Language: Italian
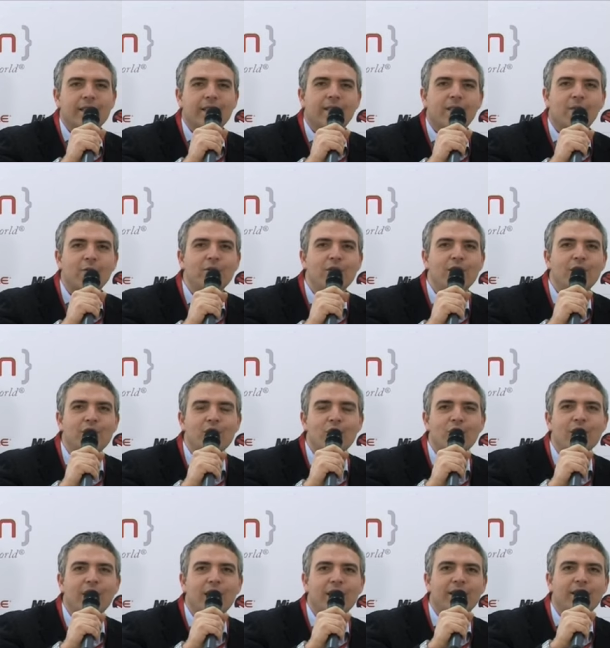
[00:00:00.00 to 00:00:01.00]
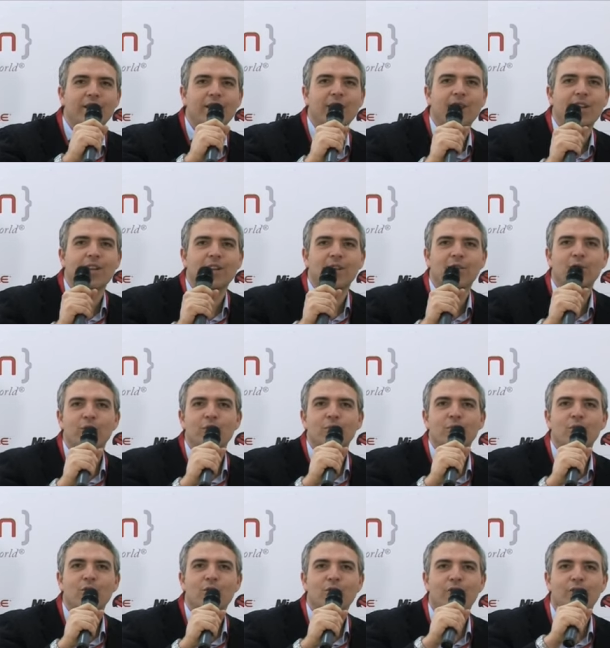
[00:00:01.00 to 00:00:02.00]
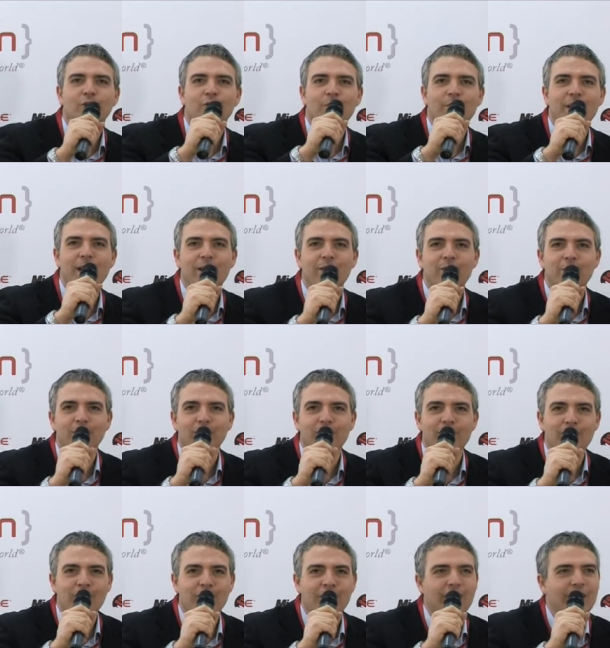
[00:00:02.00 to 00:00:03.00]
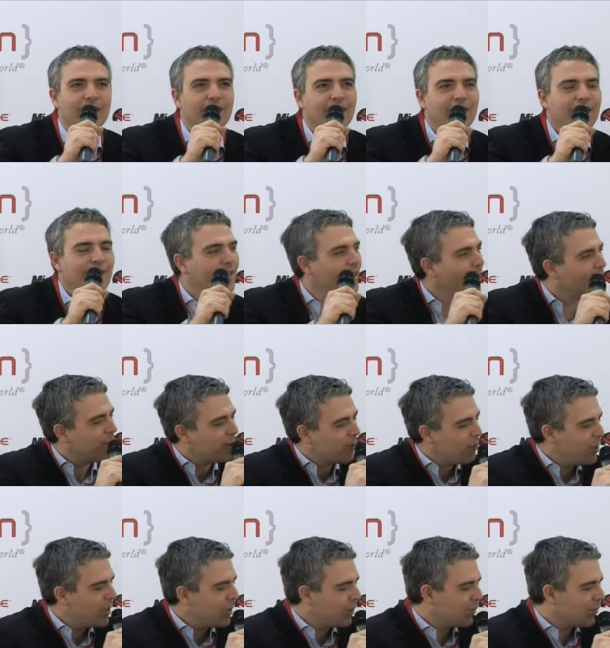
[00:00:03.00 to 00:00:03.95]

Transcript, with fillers: Seconda giornata del Code Motion 2012, eh, siamo qui